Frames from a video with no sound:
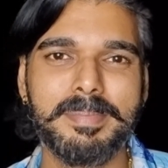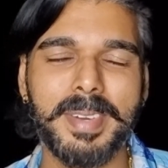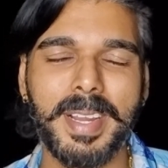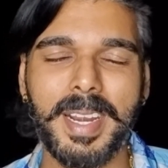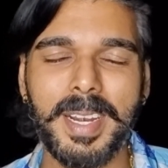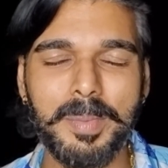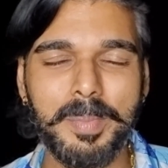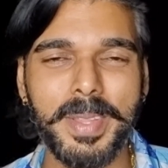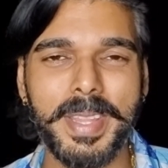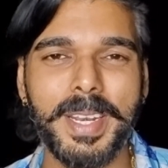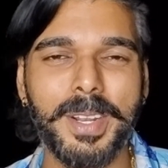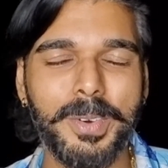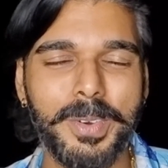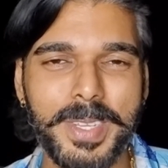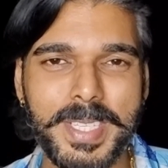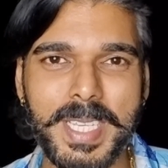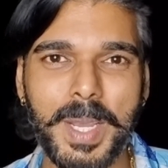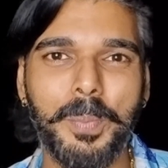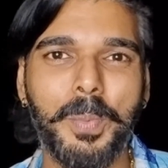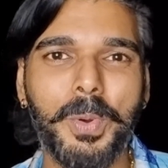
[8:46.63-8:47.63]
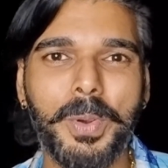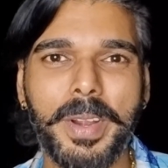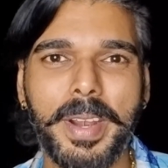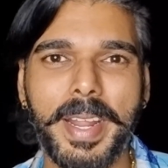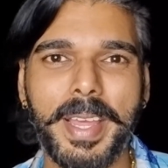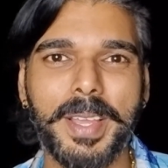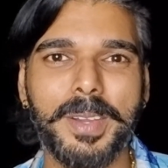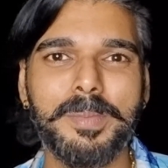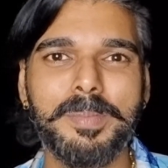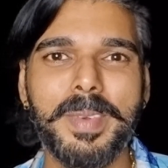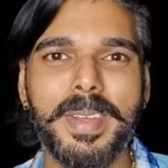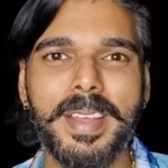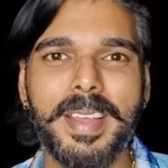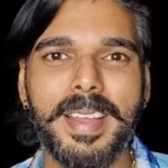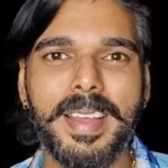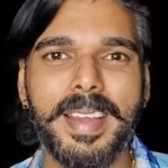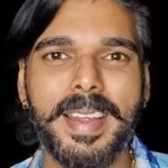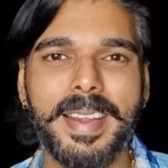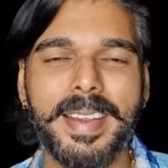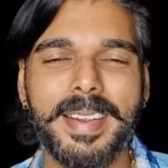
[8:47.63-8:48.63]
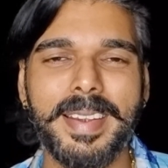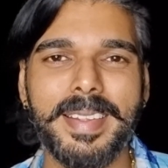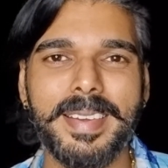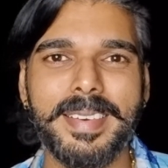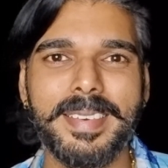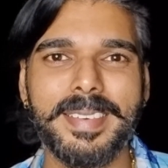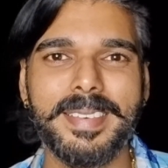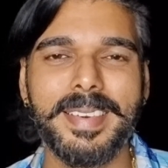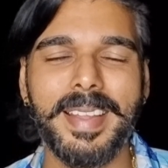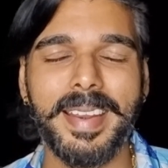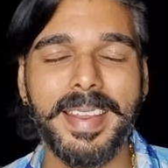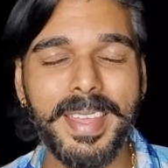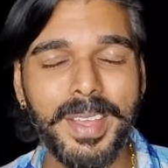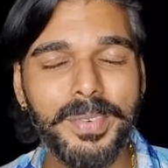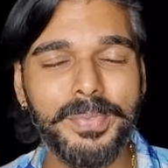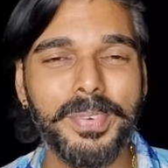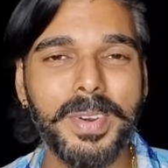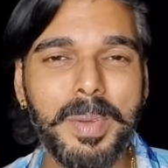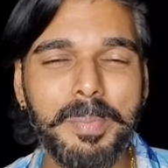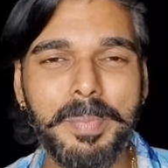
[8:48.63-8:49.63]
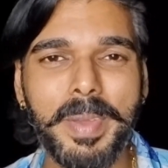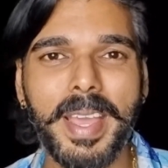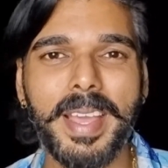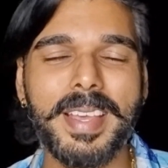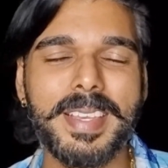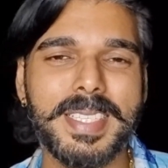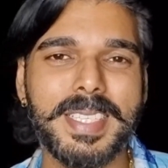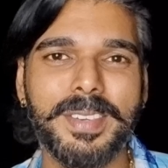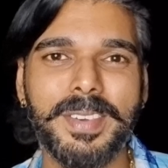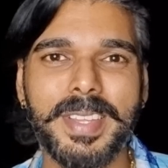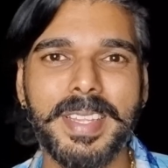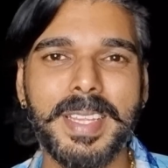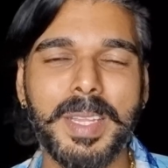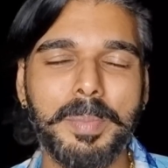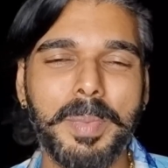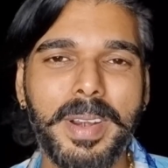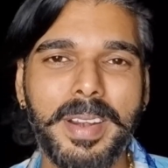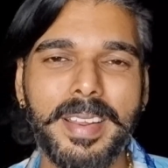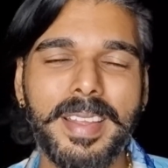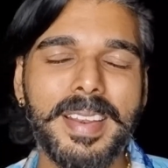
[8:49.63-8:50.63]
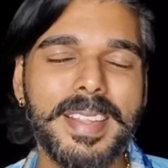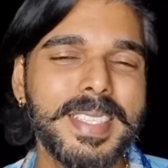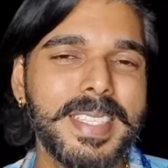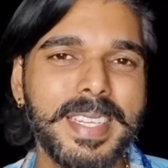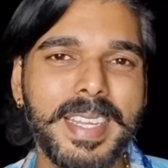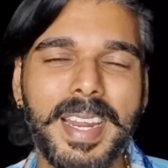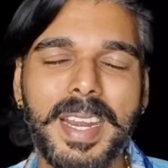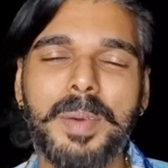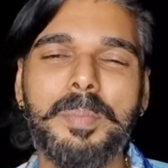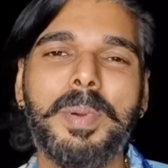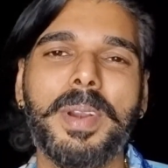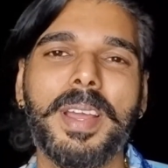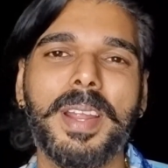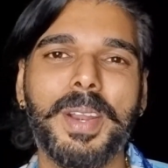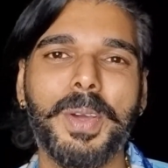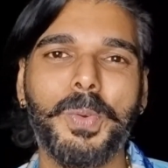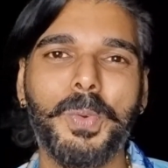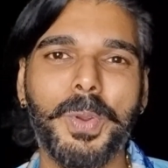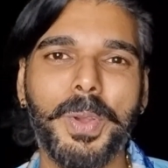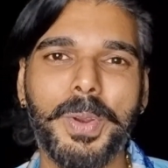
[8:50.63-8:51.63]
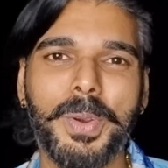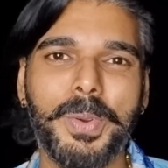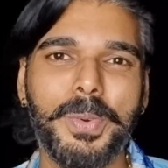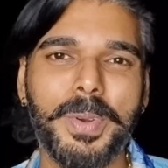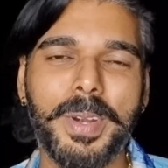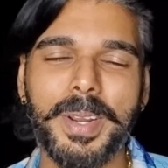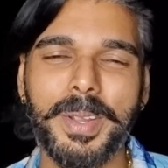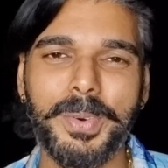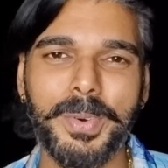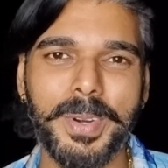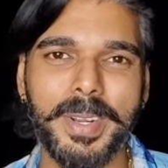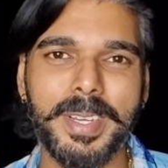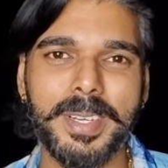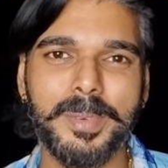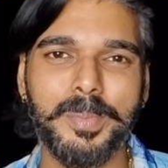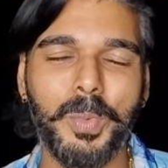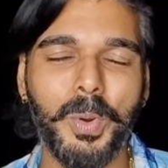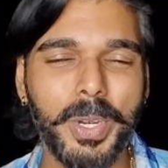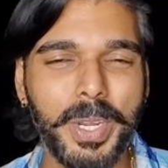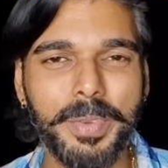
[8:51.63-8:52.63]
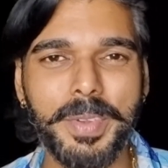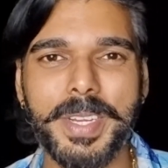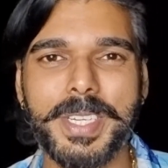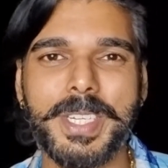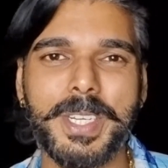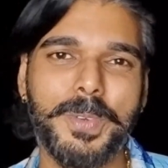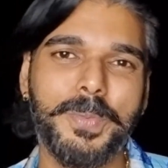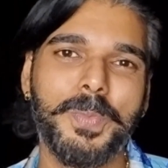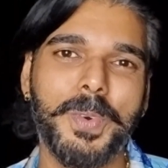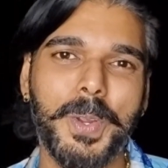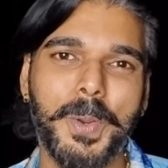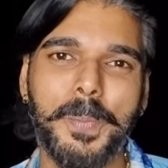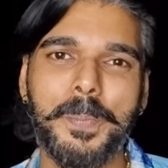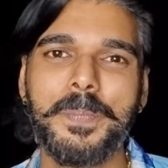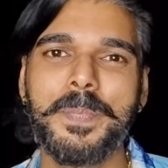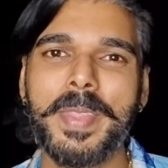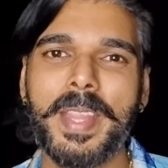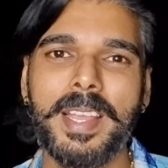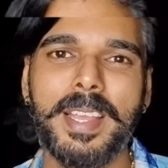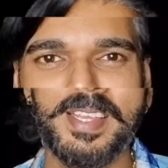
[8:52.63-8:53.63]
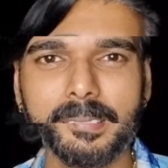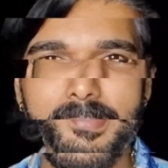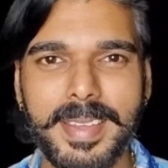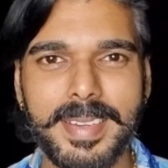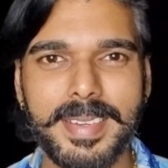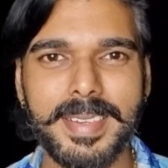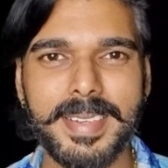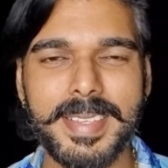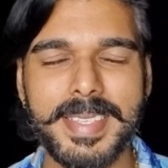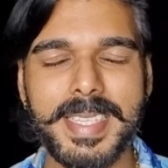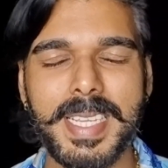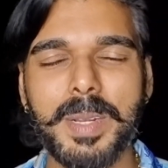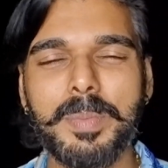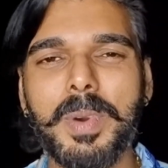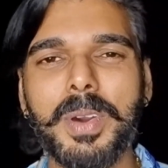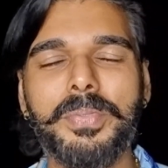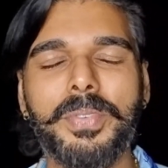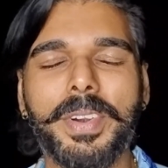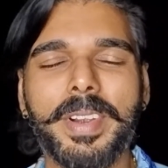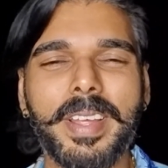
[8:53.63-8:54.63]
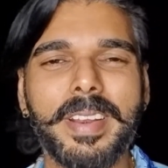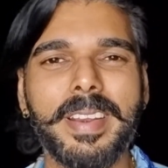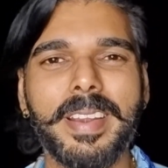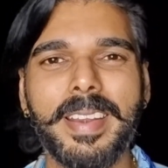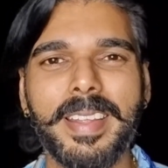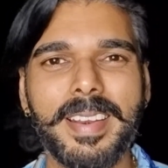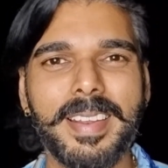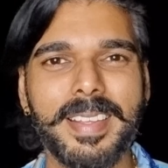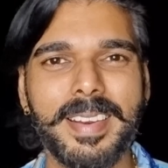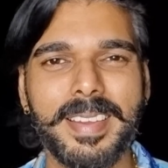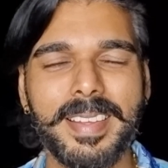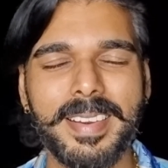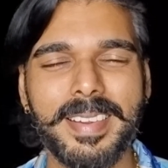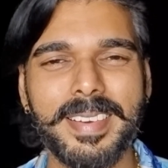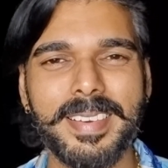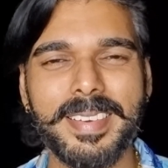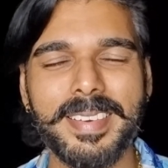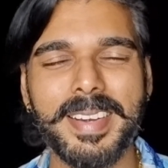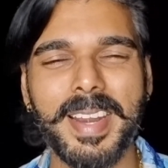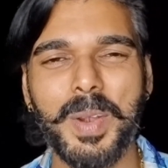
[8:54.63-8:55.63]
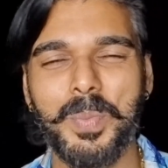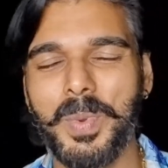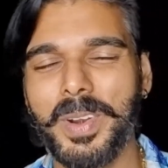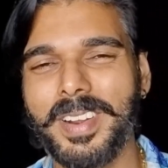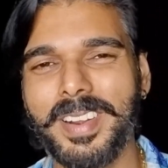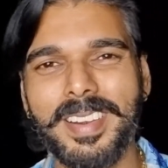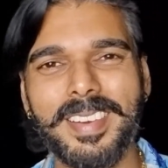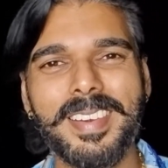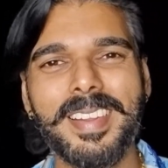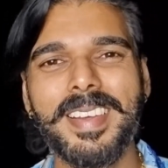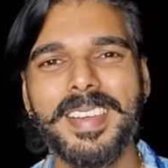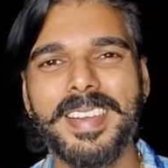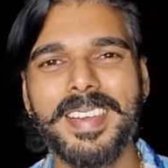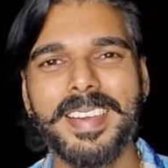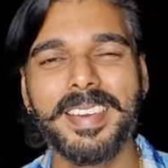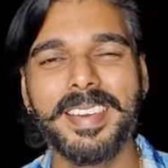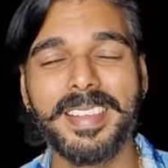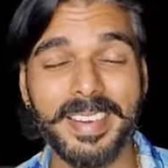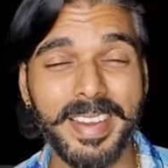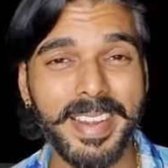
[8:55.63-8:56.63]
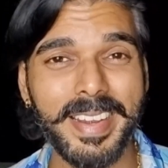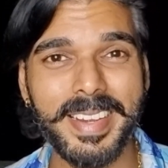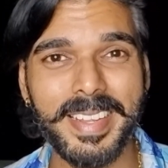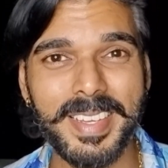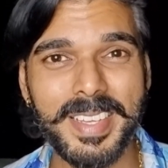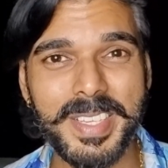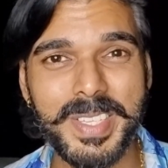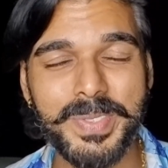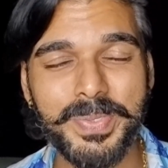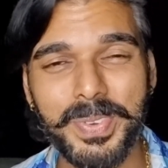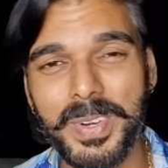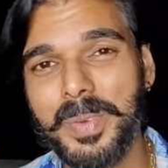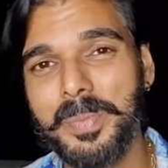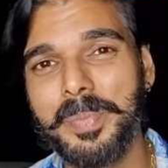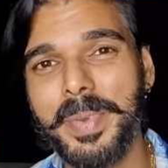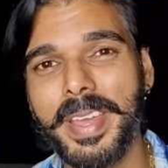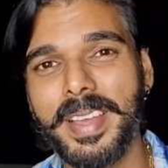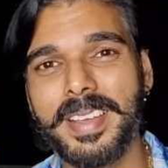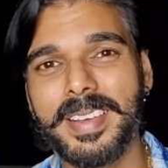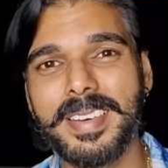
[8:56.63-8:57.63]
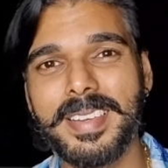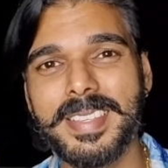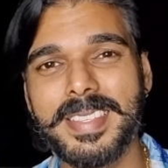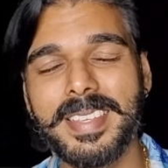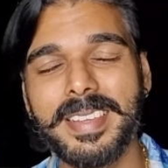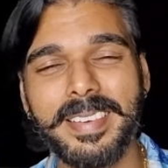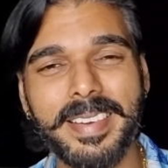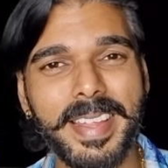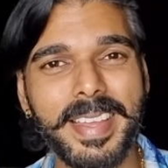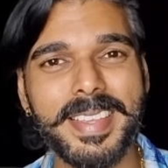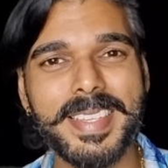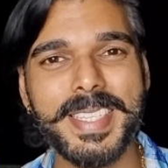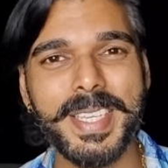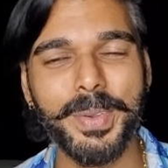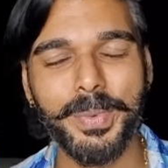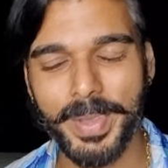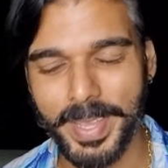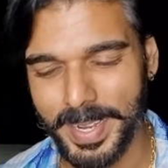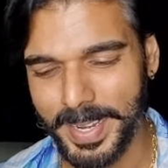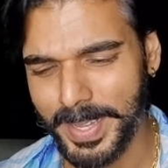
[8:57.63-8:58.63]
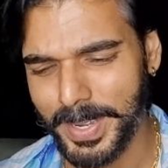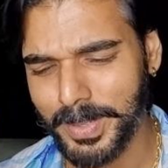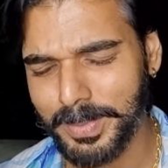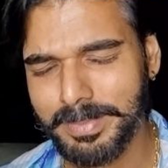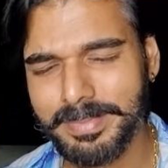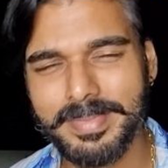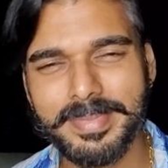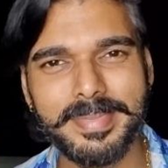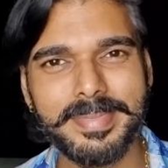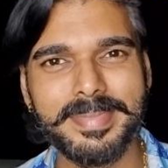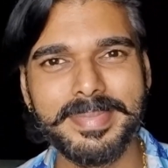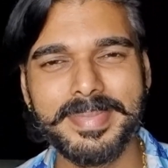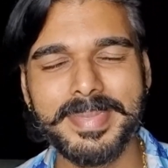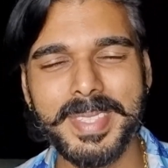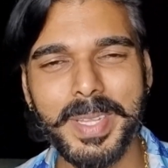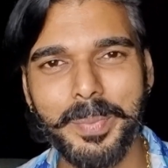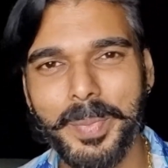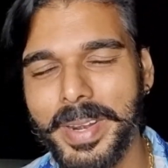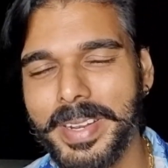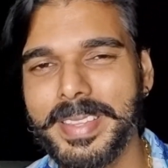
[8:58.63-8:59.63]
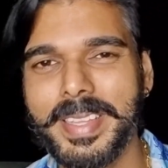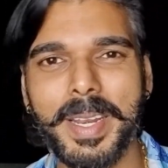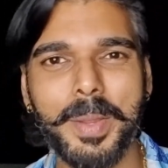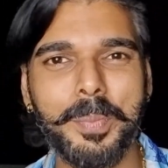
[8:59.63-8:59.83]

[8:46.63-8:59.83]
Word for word: மக்கள் மதியில் ஒரு சப்போர்ட் கிடைக்கும் அண்ட் நிறைய ஃபிலிம் மேக்கர்ஸுக்கு வந்து இந்த மாதிரி ரியலிஸ்டிக்கான படங்களை கொடுக்கணுன்ற ஒரு மோட்டிவேஷனும் வரும் அதுக்கு சினிமா ஃப்ரெட்டர்னிட்டியில் இருக்கிற நண்பர்கள் கிரியேட்டர்ஸ் ஃபிலிம் மேக்கர்ஸ் கிரிட்டிக்ஸ் இவங்க எல்லாரும் இந்த மாதிரி